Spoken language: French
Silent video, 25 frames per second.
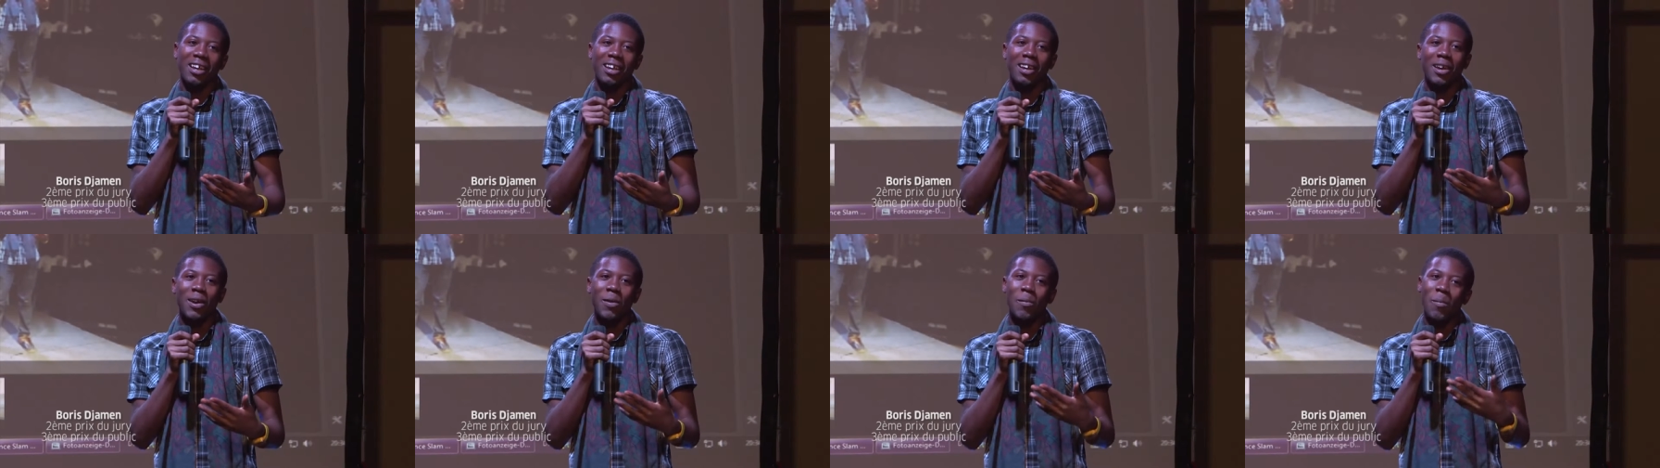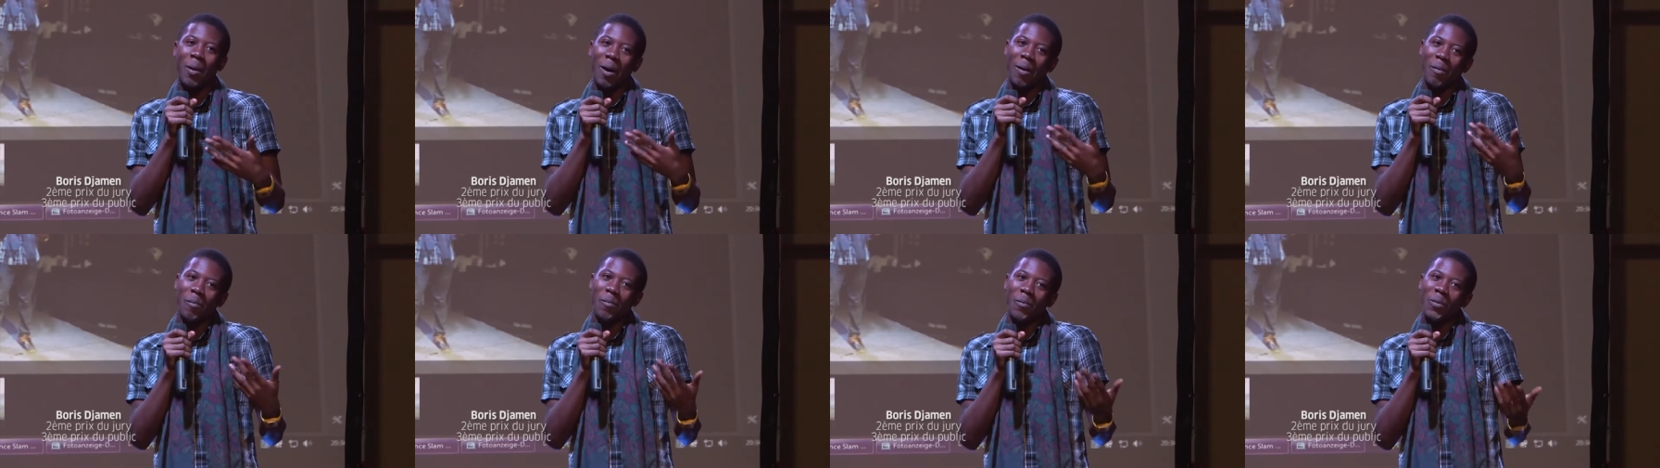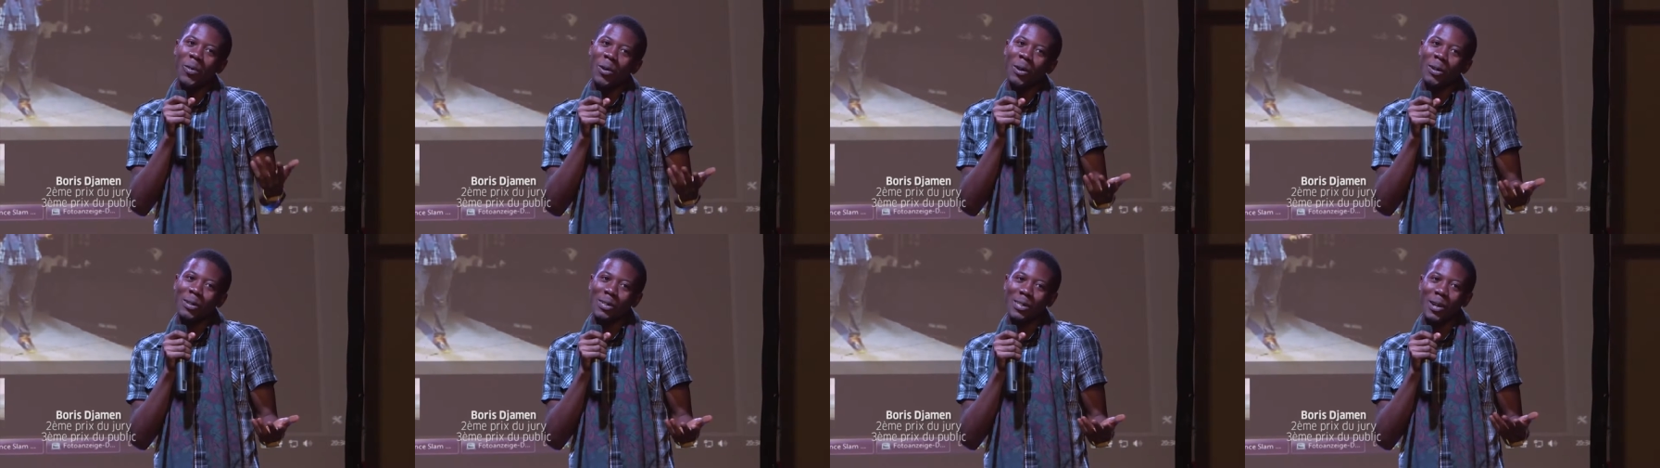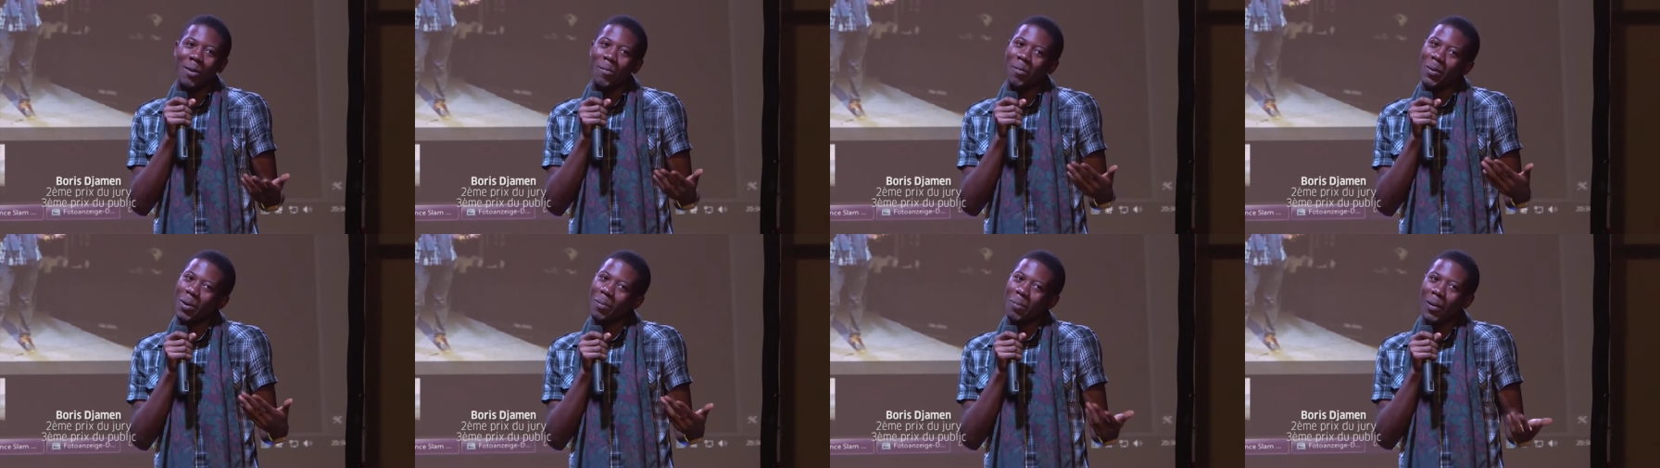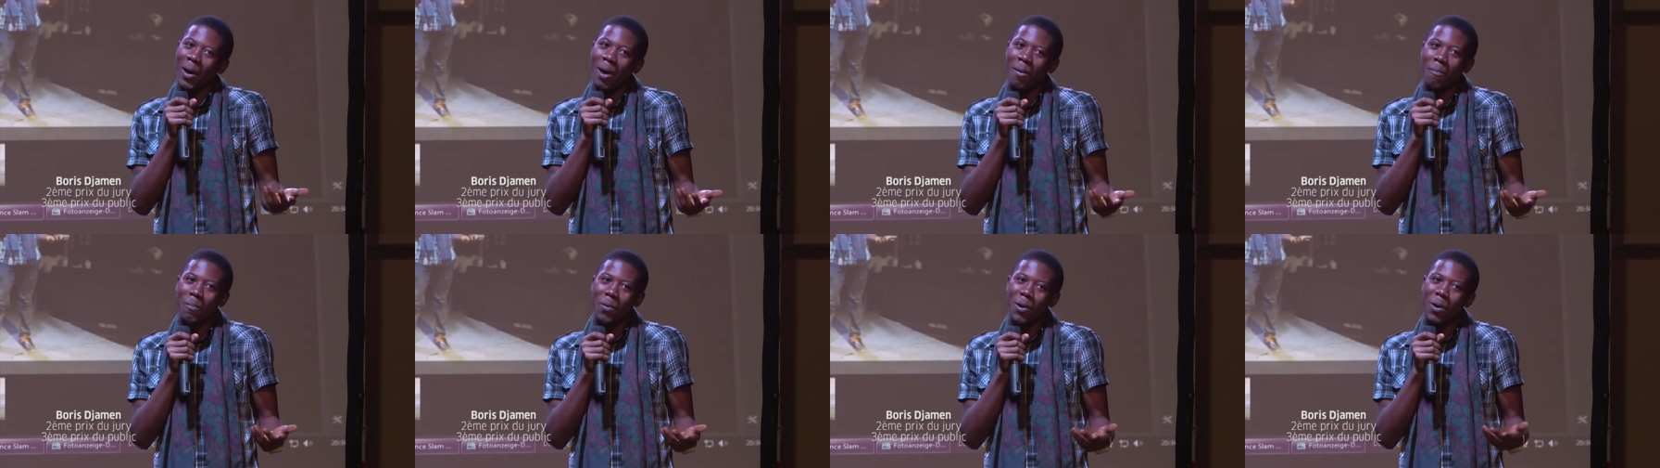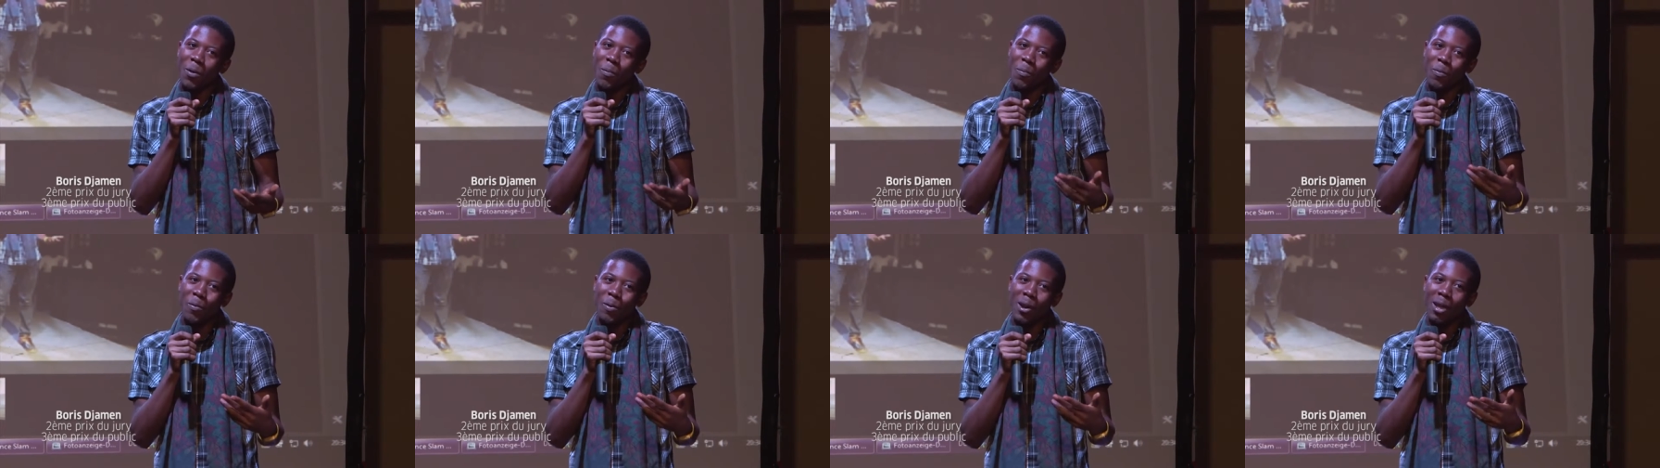que nous aussi, on prépare un peu
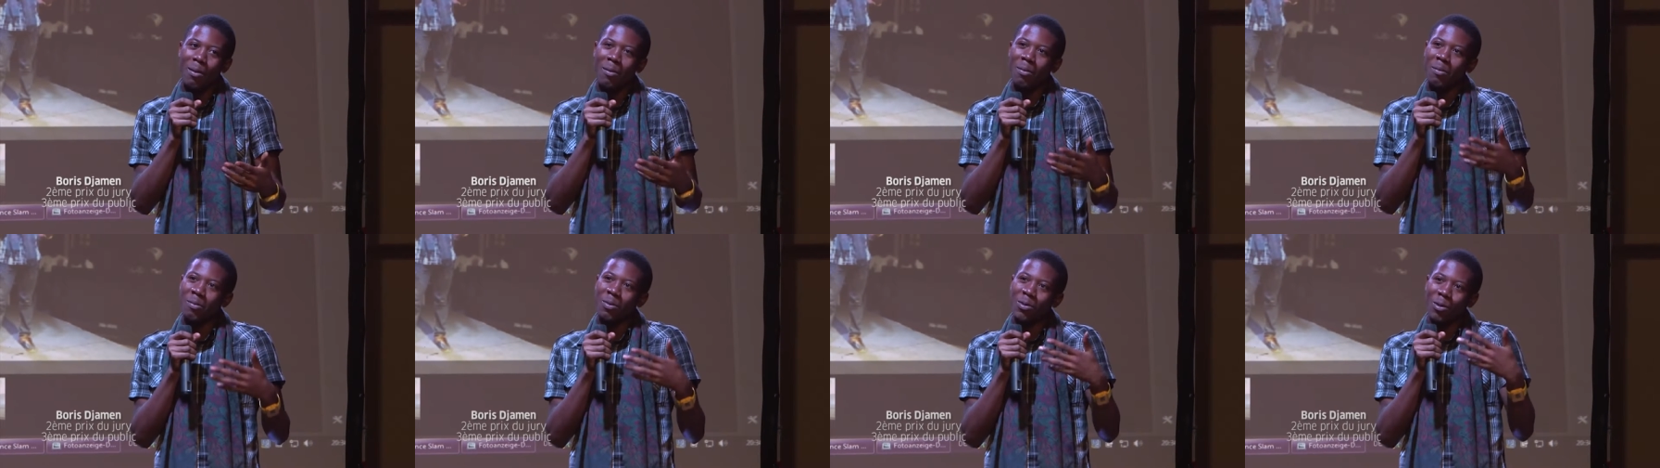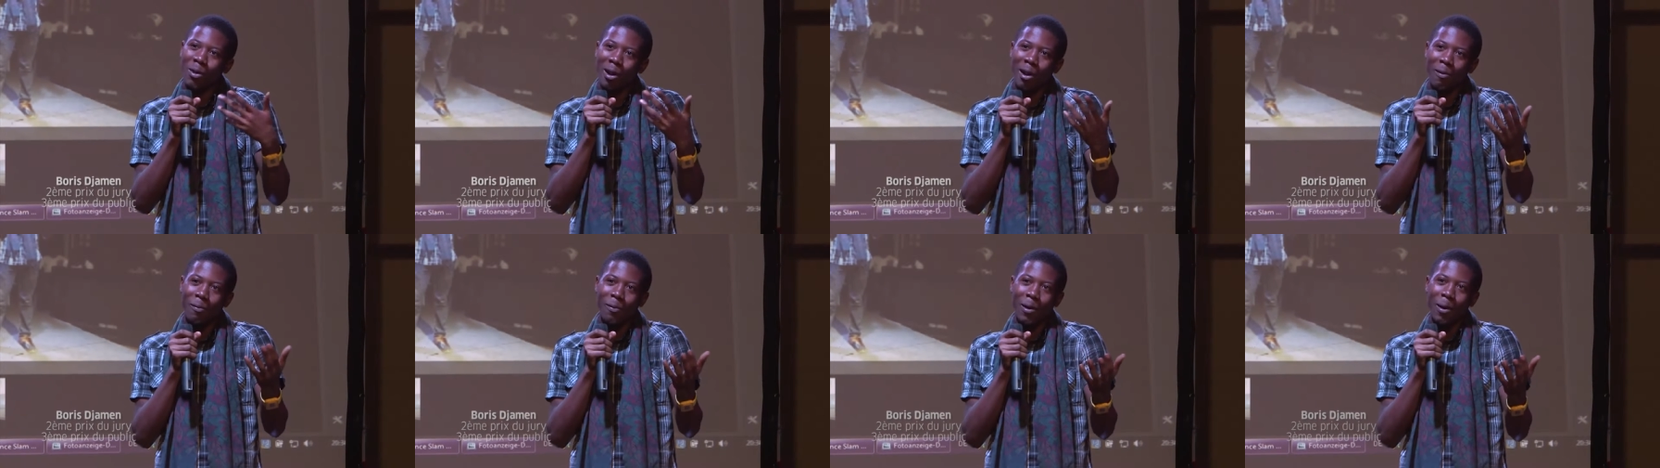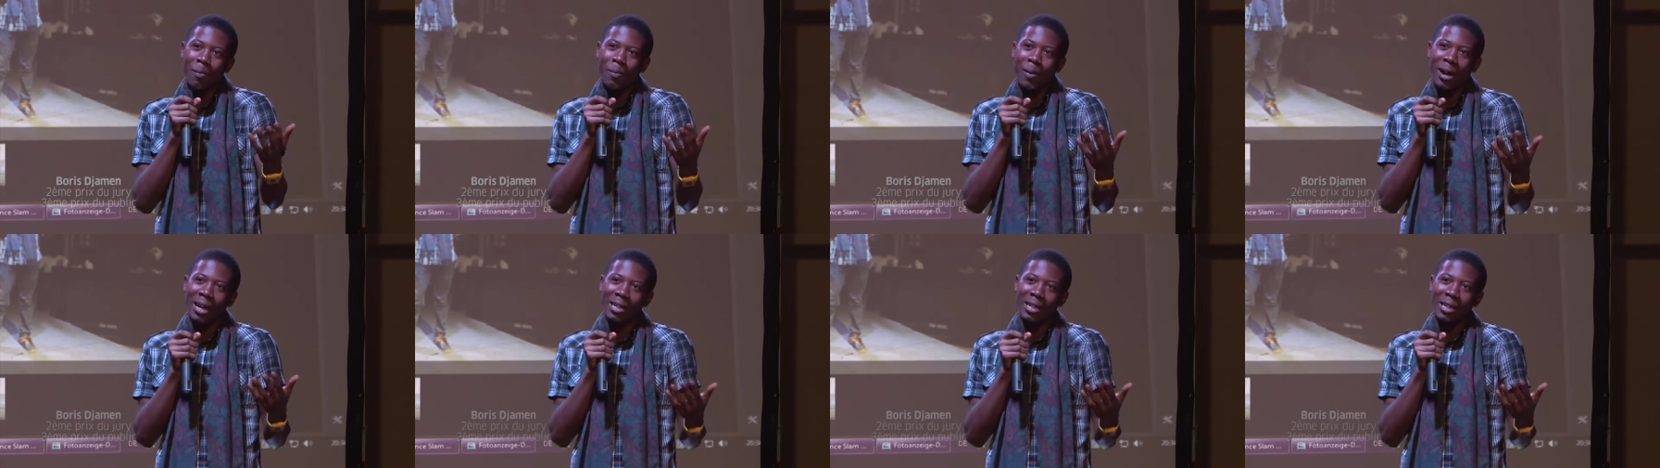le poulet, même trois fois par